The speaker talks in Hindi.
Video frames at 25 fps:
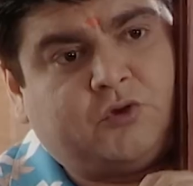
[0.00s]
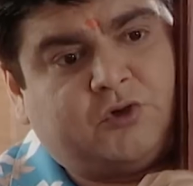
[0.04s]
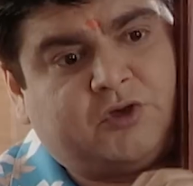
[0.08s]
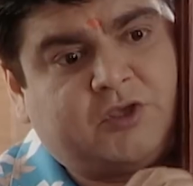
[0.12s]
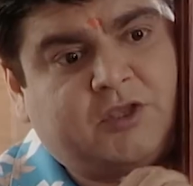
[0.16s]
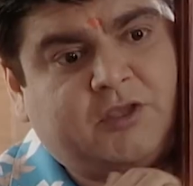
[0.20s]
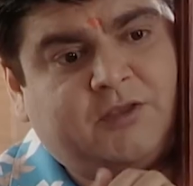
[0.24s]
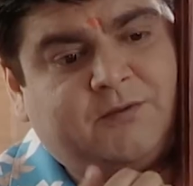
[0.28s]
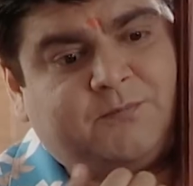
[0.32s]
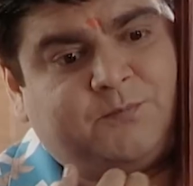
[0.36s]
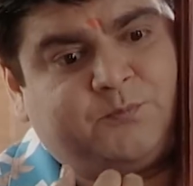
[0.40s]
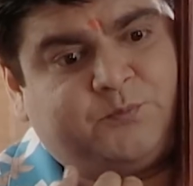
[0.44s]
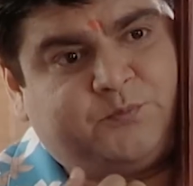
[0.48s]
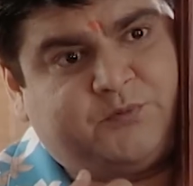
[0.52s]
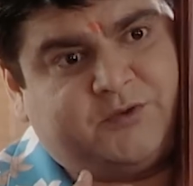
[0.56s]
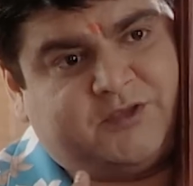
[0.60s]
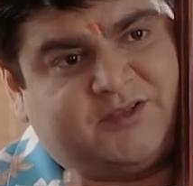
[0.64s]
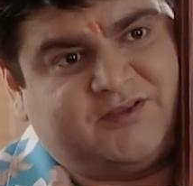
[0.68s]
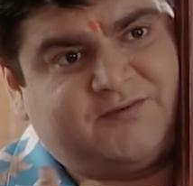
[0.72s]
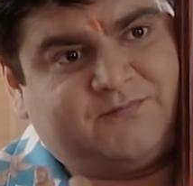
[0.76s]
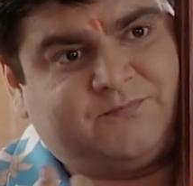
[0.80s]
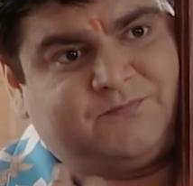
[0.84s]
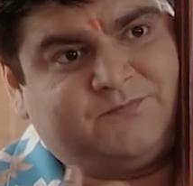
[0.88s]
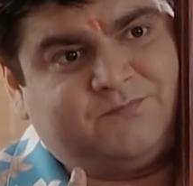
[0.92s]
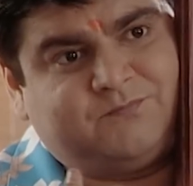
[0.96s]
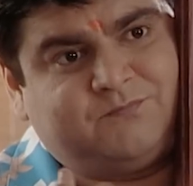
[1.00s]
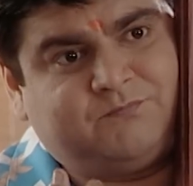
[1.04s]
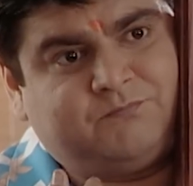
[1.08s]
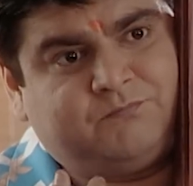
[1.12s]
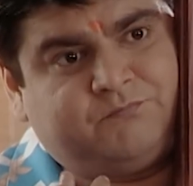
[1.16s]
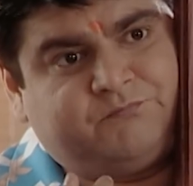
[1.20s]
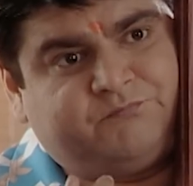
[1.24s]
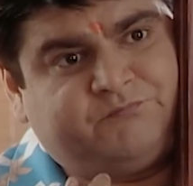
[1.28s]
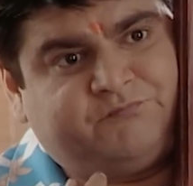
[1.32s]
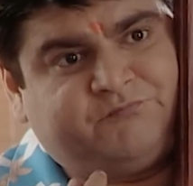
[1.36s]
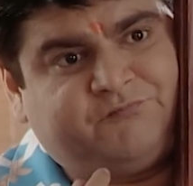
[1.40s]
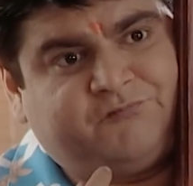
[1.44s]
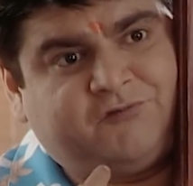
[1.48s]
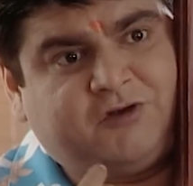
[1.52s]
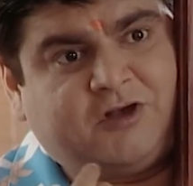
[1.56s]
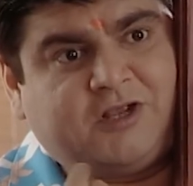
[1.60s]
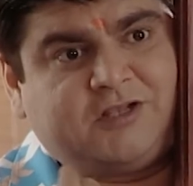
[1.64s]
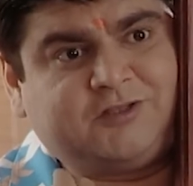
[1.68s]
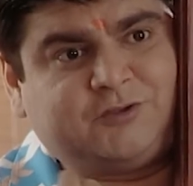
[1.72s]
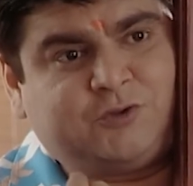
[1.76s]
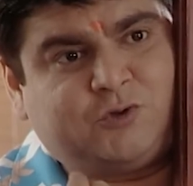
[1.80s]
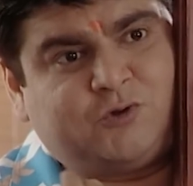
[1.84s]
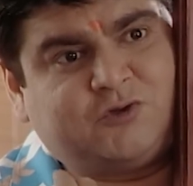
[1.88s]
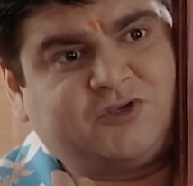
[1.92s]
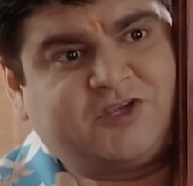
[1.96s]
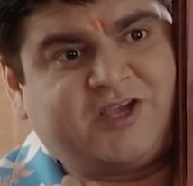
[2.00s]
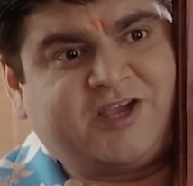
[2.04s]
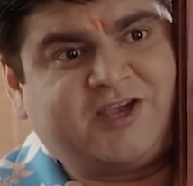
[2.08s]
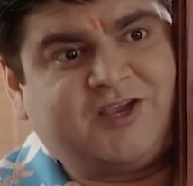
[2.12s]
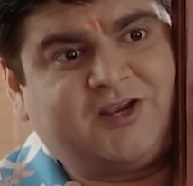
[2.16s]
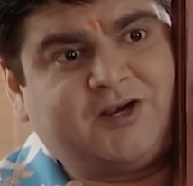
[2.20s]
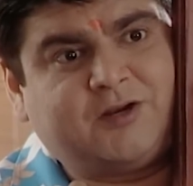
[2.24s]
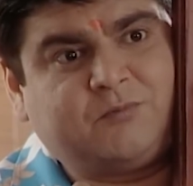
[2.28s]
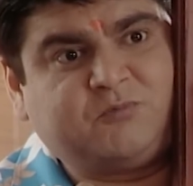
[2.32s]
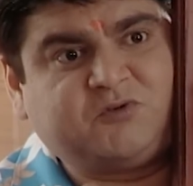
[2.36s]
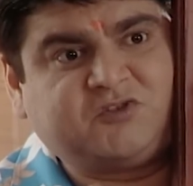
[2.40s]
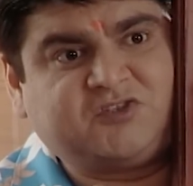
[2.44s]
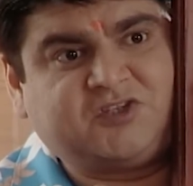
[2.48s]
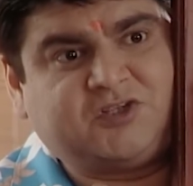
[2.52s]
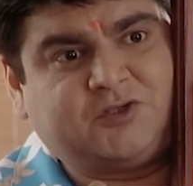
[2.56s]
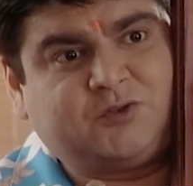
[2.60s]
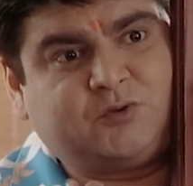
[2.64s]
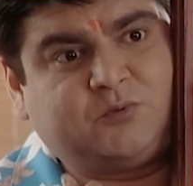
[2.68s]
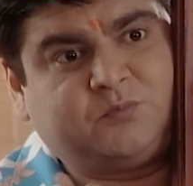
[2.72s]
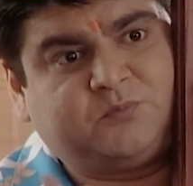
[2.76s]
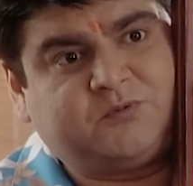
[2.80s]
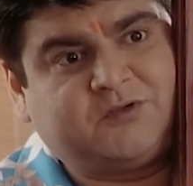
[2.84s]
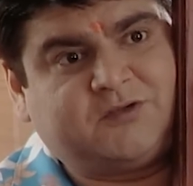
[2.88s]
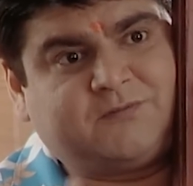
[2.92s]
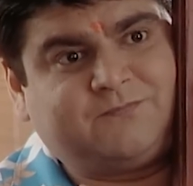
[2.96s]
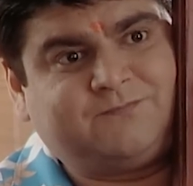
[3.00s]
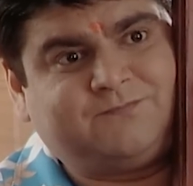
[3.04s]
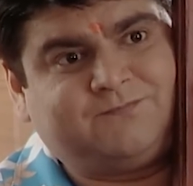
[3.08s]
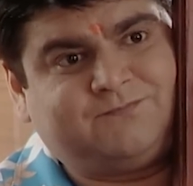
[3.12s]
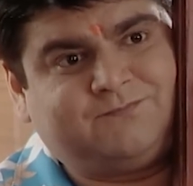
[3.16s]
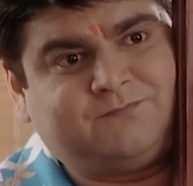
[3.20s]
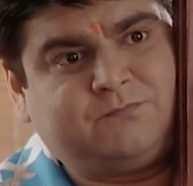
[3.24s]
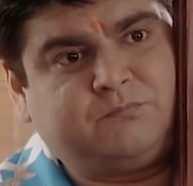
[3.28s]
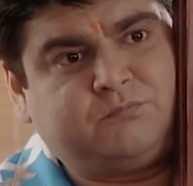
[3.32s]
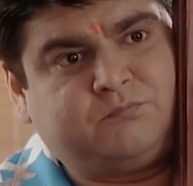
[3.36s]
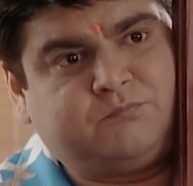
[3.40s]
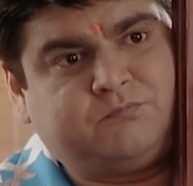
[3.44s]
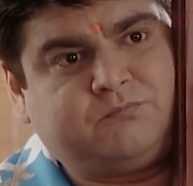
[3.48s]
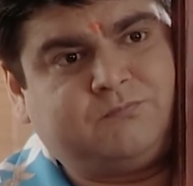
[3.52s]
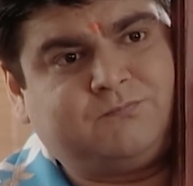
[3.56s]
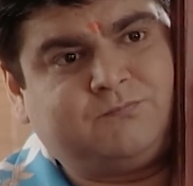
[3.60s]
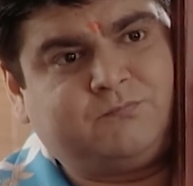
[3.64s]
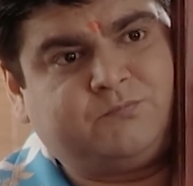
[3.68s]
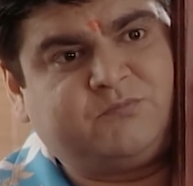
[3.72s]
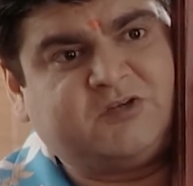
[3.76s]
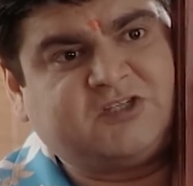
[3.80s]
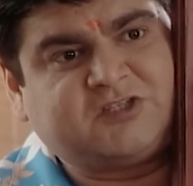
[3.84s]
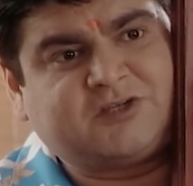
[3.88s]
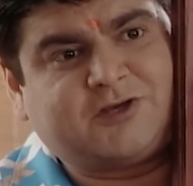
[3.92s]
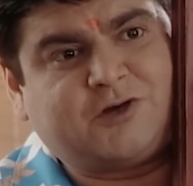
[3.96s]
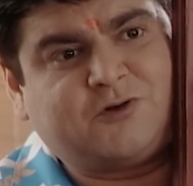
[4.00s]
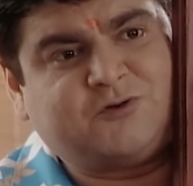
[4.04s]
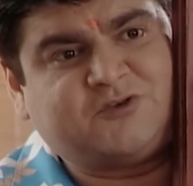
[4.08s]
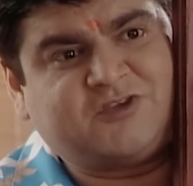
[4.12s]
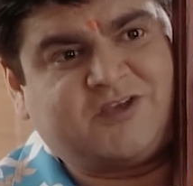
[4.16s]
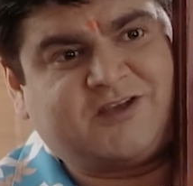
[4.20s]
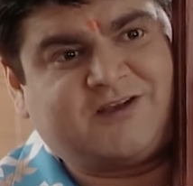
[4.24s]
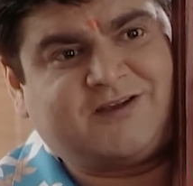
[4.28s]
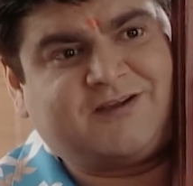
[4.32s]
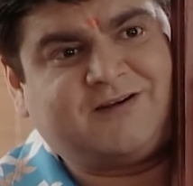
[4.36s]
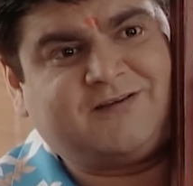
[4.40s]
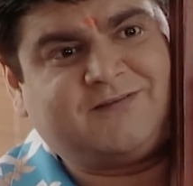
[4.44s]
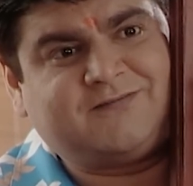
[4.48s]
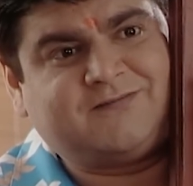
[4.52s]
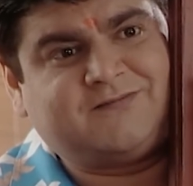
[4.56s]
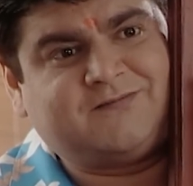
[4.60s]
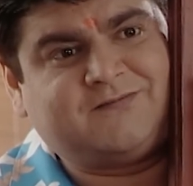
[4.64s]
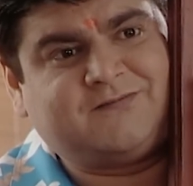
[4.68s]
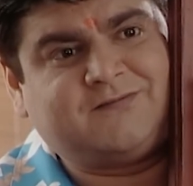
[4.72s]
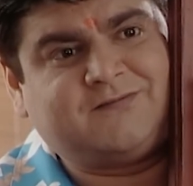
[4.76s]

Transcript: क्योंकि फिर गलती हो जाएगी ना मुझसे तो फिर पचका हो जाएगा ना